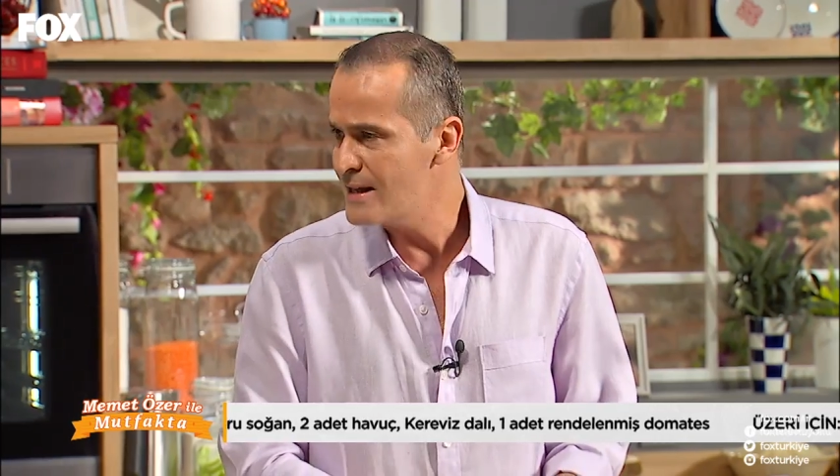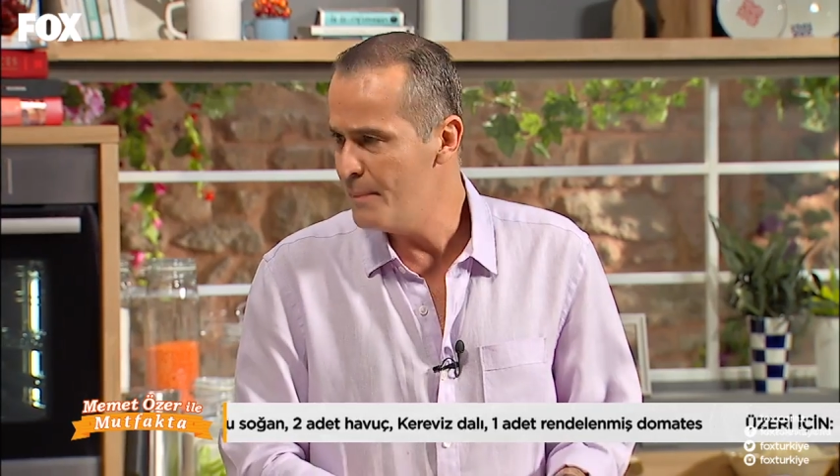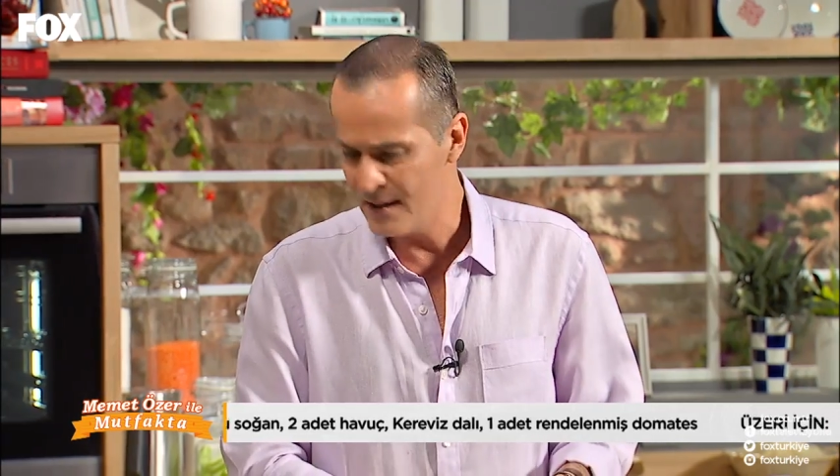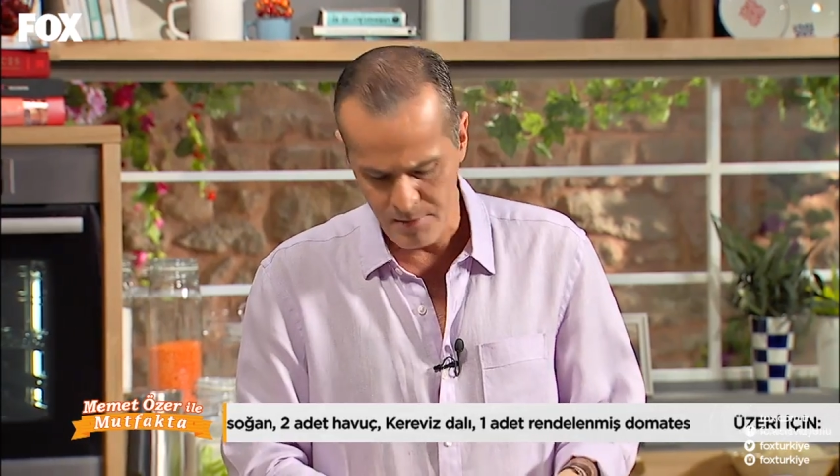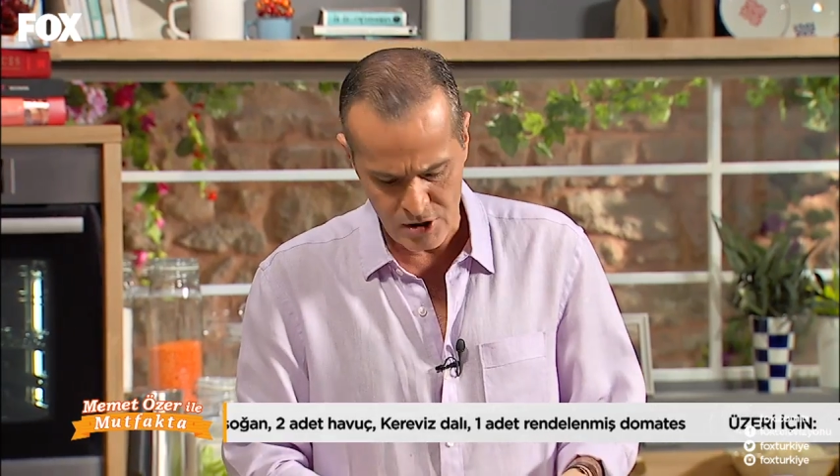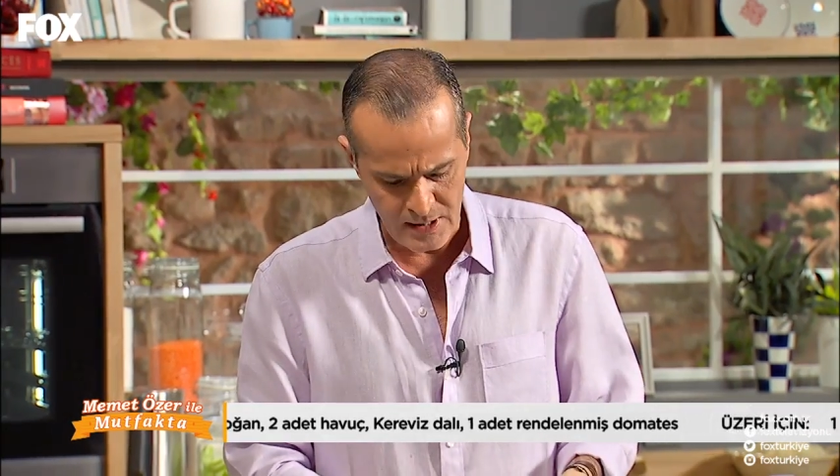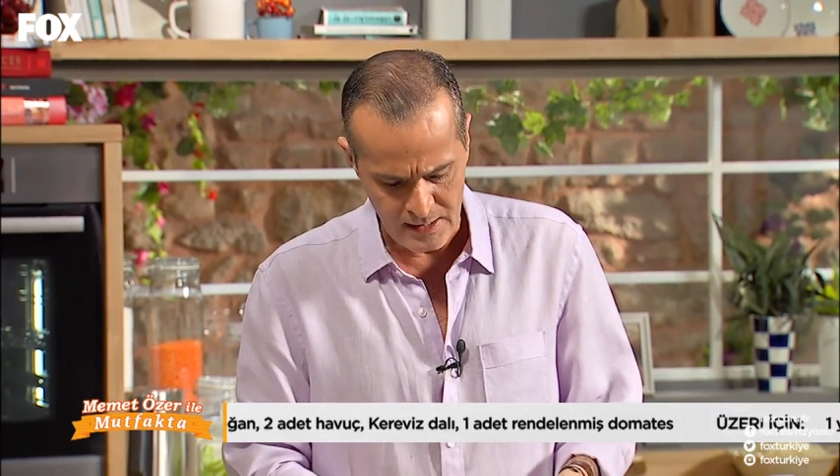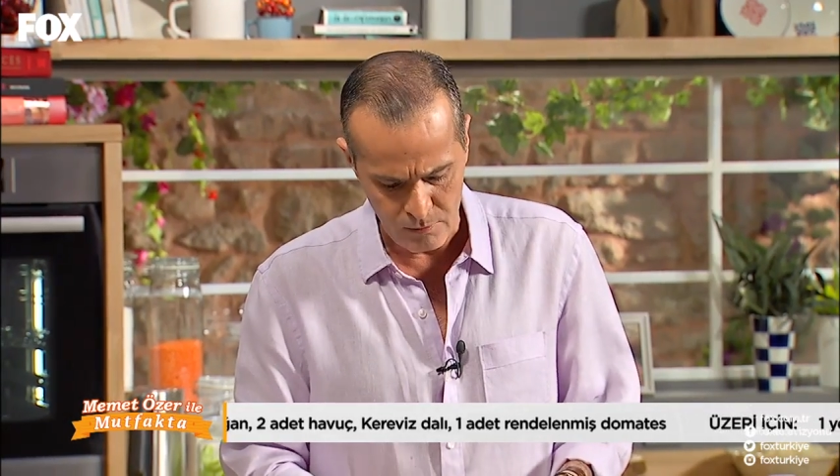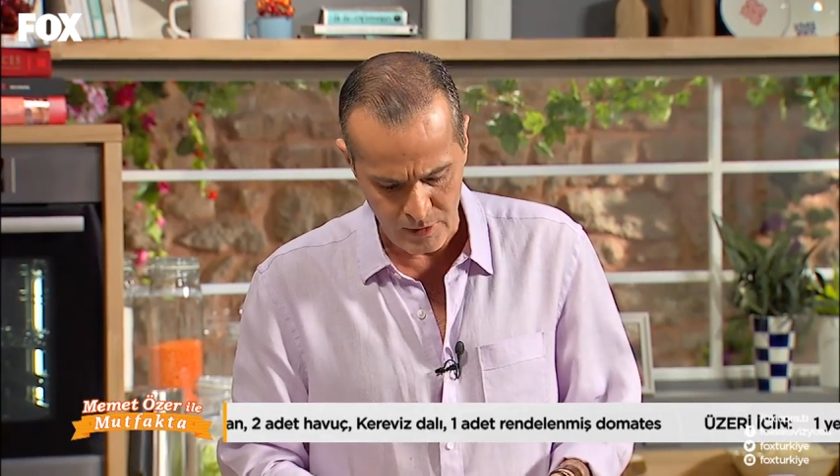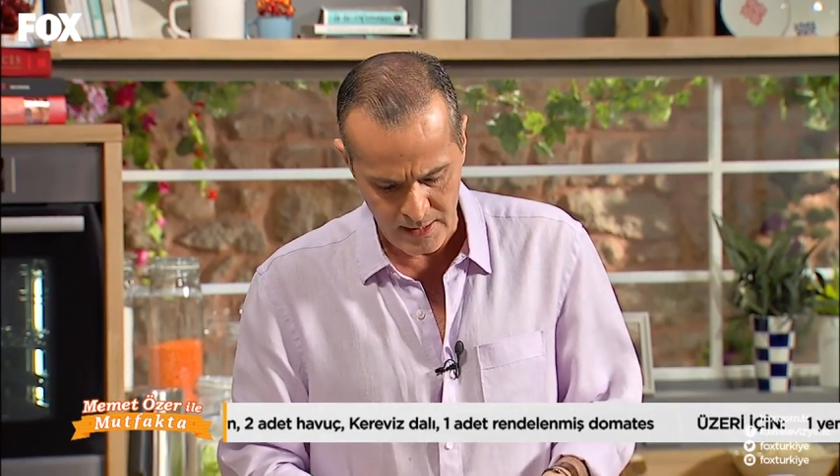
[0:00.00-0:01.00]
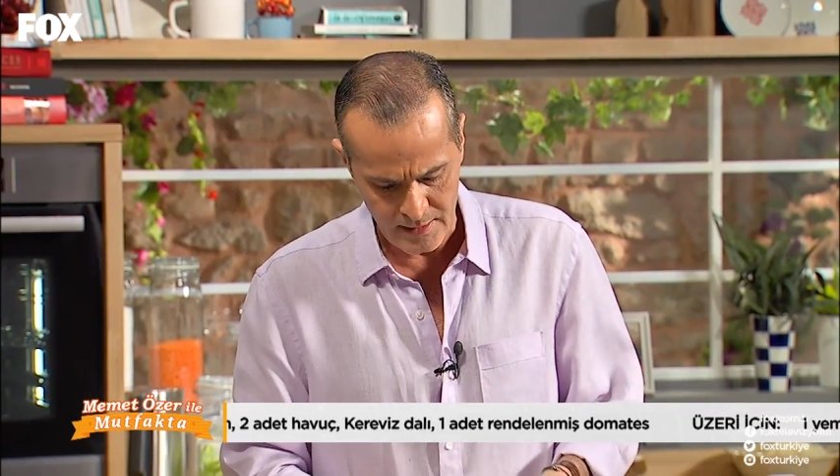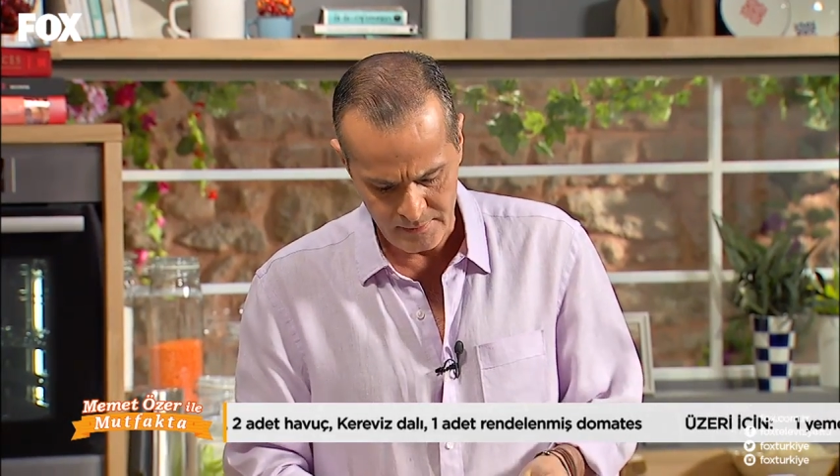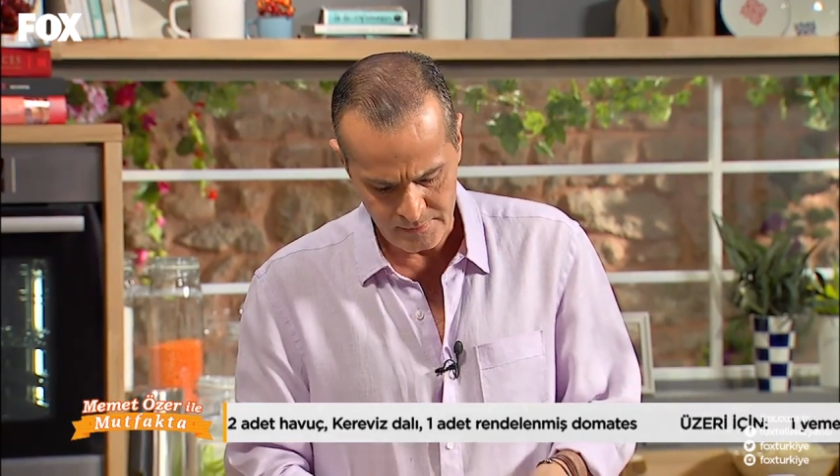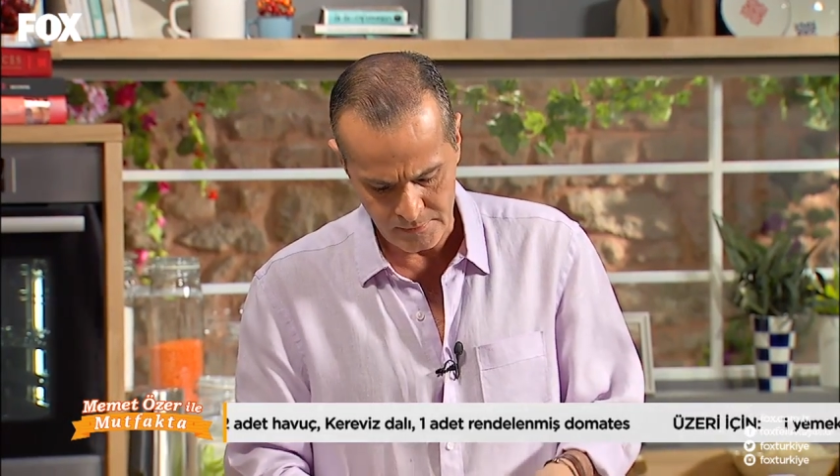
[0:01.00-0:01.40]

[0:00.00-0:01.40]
zahmetli bir şey de değil bu yani.